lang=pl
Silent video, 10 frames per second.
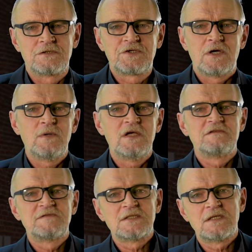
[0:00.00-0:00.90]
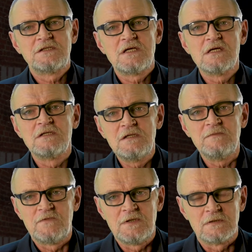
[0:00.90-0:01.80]
Szkoła jest w zasadzie
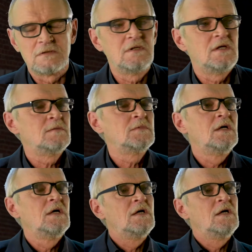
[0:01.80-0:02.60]
jedynym wyjątkiem,